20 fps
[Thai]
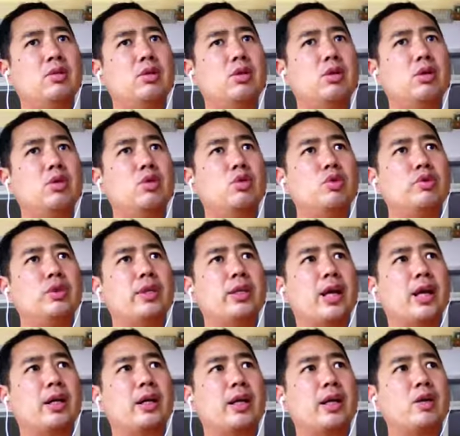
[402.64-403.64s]
คุณลองดูสิอ
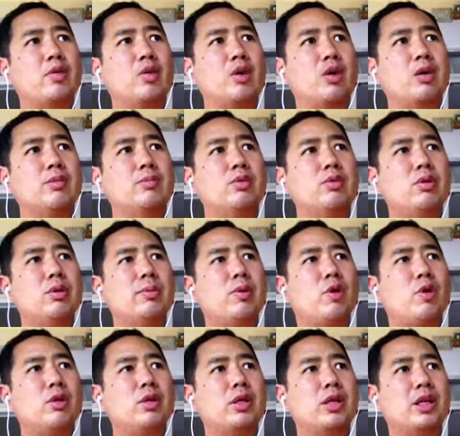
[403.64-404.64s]
ย่างในหลวงภูมิพ
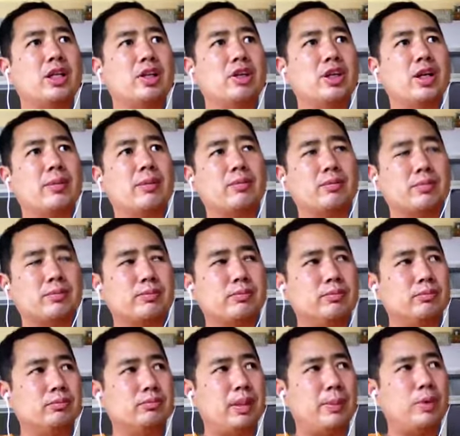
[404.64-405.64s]
ลเนี่ยหรืออย่าง
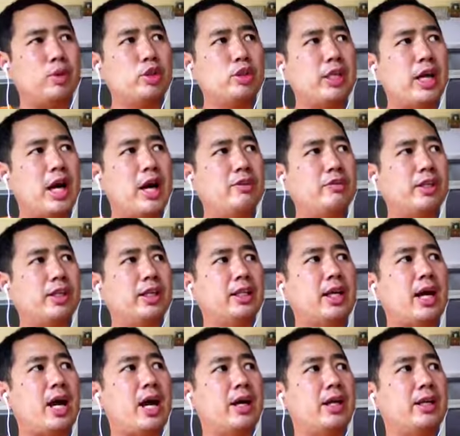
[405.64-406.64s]
พระพุทธเจ้าสิทธัต
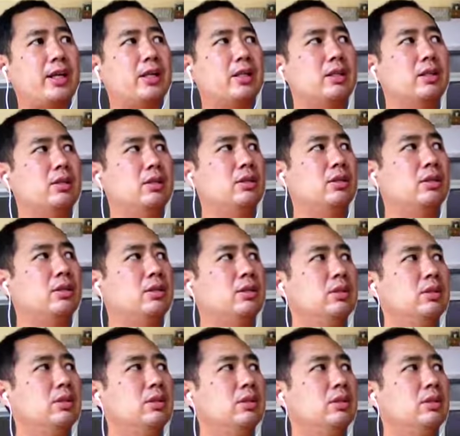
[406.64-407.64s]
ถะเนี่ย
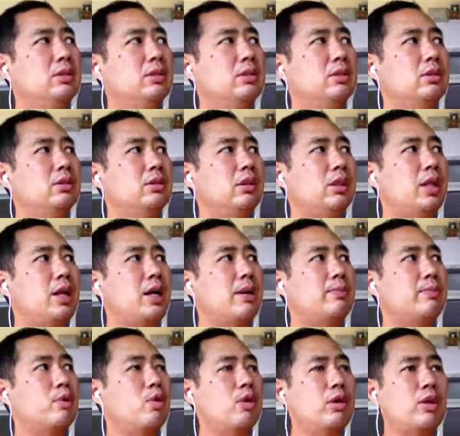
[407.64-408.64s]
นะครับ
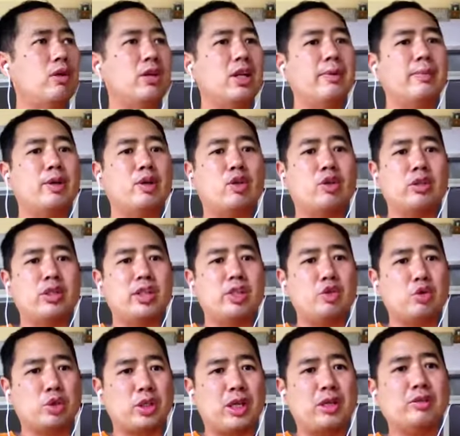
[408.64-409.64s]
คนเหล่านี้เป็นคนที่
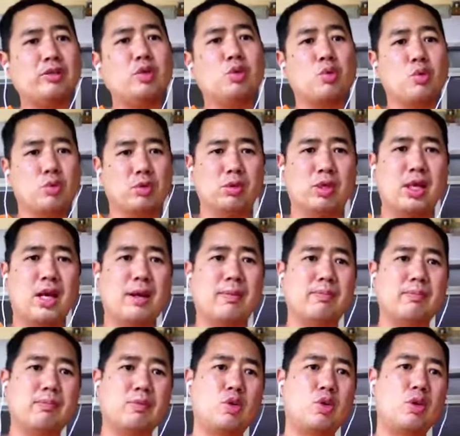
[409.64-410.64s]
อยู่ชั้นสูงนะครับ
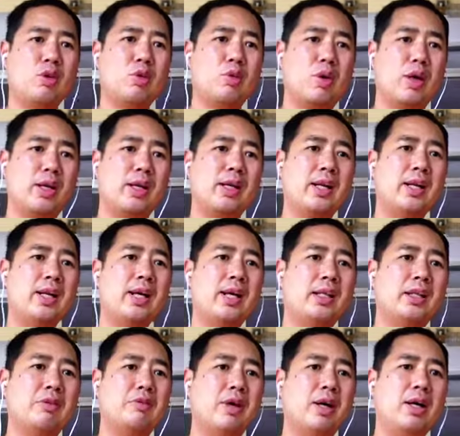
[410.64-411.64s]
คนรวยทั้งนั้นนะ
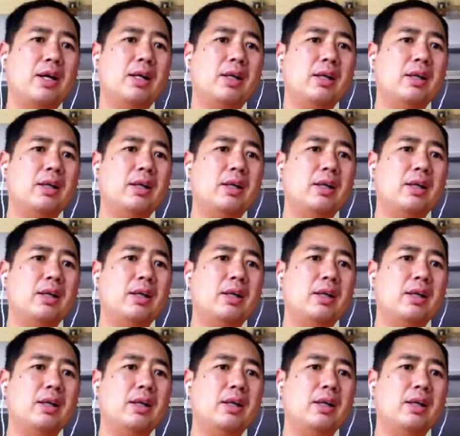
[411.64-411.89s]
ฮะแต่ว่า